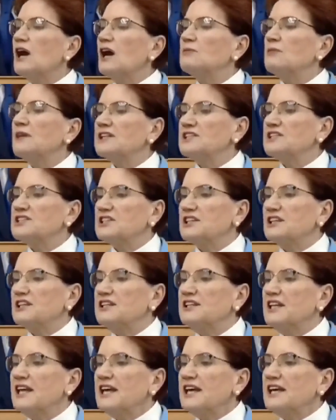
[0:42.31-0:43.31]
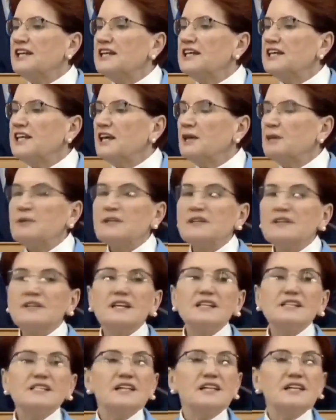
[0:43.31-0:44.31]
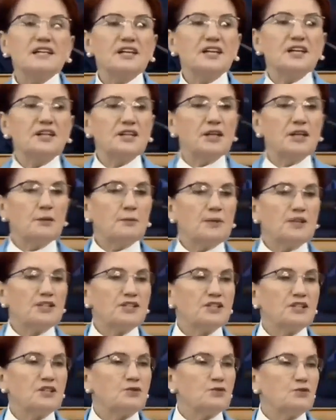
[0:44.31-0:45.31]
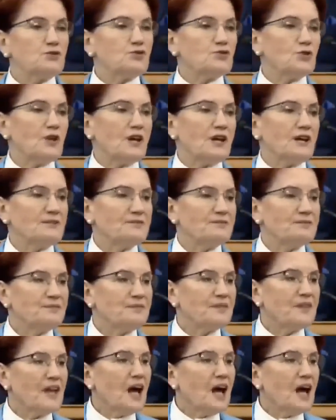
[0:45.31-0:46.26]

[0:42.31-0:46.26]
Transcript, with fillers: yönelik söylediği sürtük kelimesini tekrar gündeme getirdi.